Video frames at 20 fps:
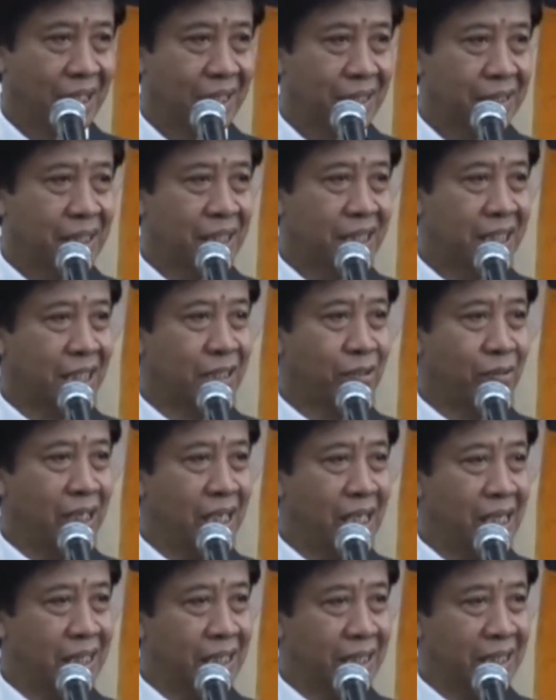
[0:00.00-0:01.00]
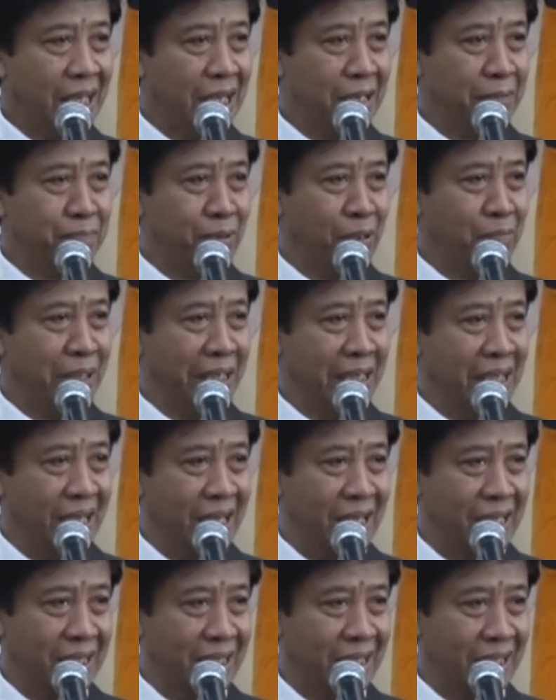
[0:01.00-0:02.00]
Disitulah letak
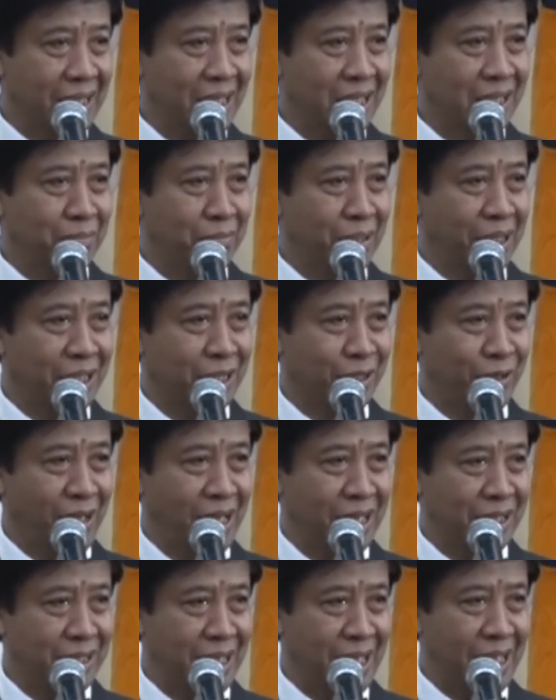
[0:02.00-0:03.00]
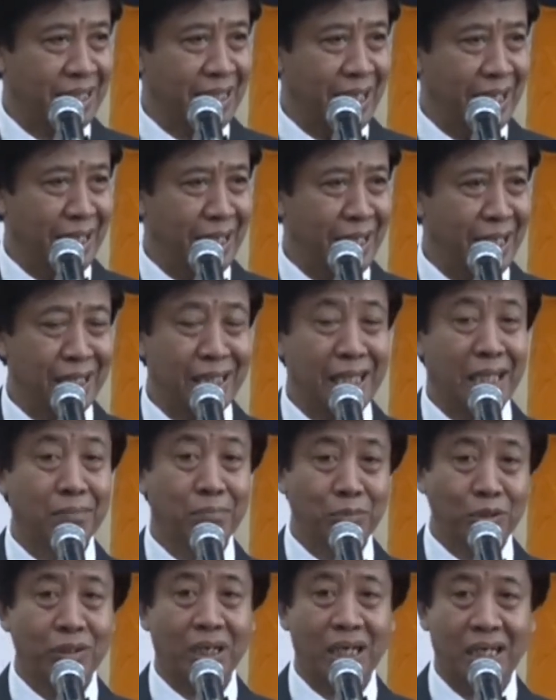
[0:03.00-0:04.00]
perbedaan kita sebagai seorang sarjana dan
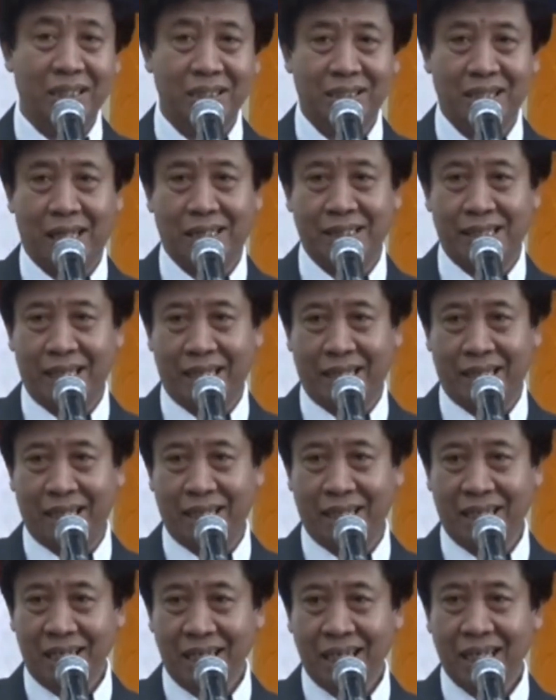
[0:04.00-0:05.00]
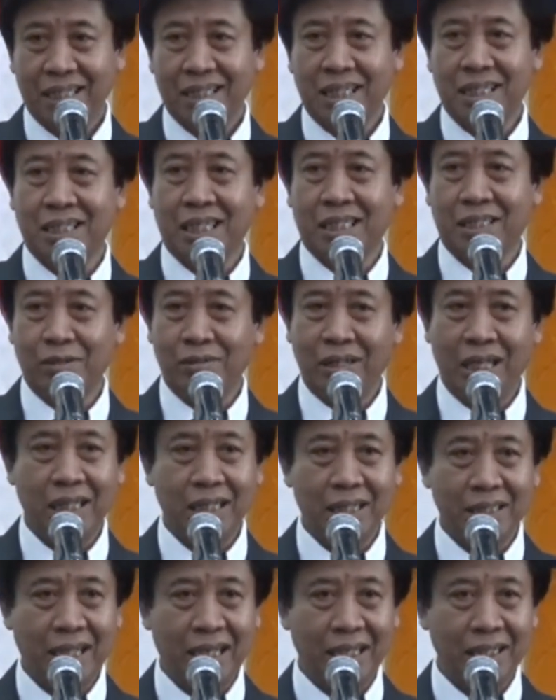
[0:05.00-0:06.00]
bukan sarjana. Disitulah
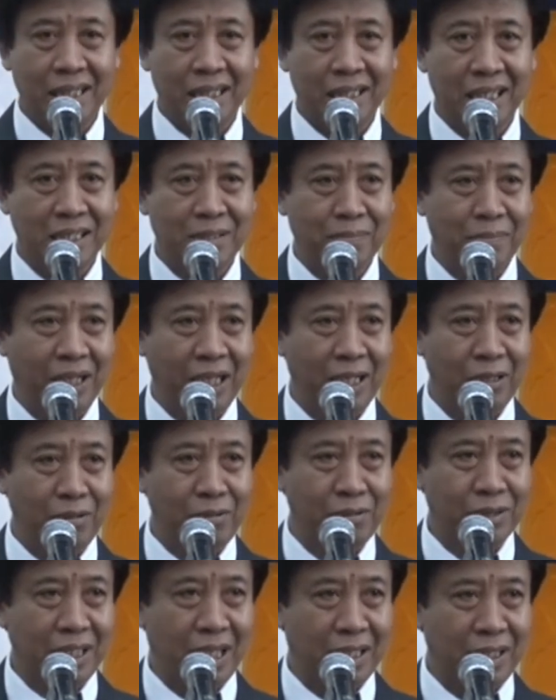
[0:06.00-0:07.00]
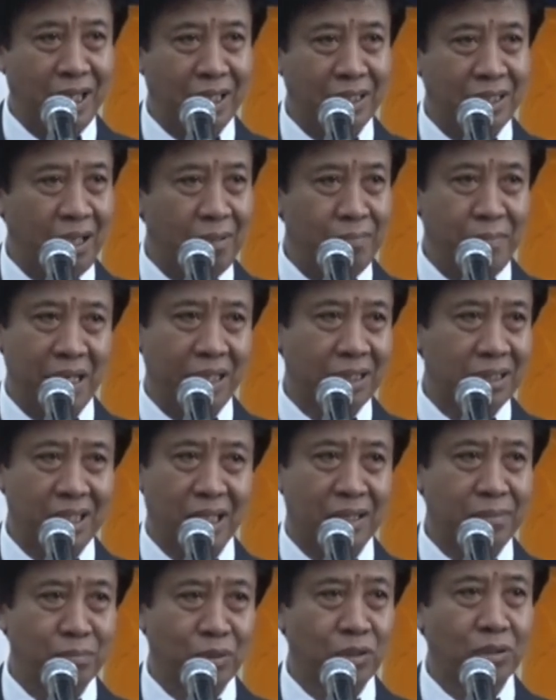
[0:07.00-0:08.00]
letak kita sebagai lulusan yang terbaik
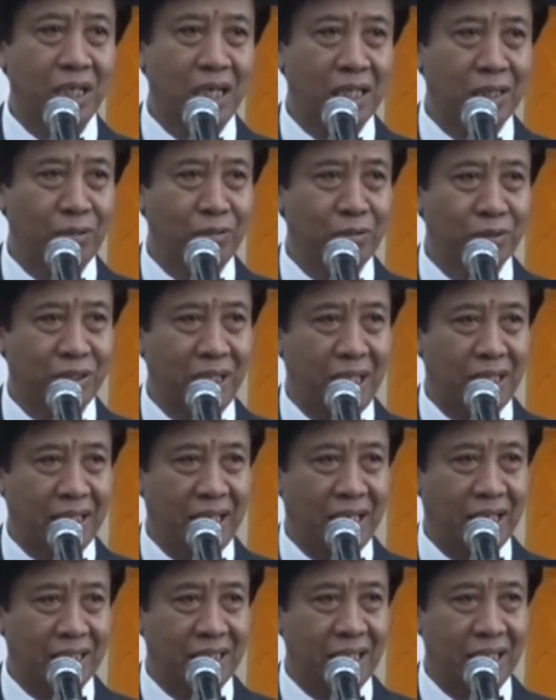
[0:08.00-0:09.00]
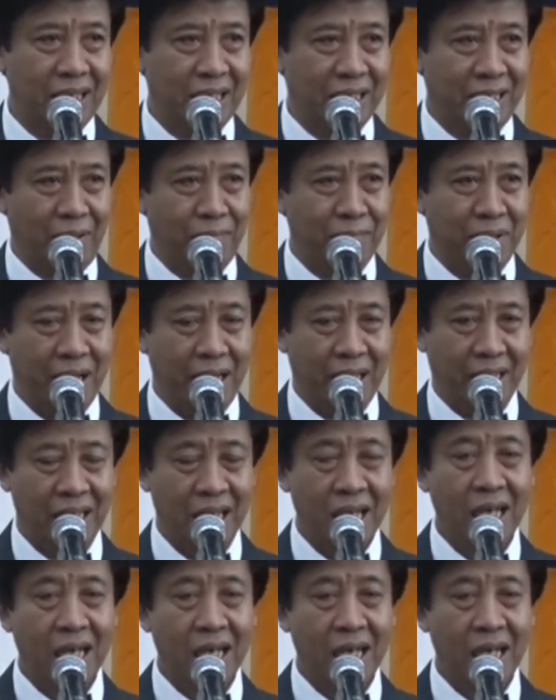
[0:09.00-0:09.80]
dan bukan lulusan yang tidak terbaik.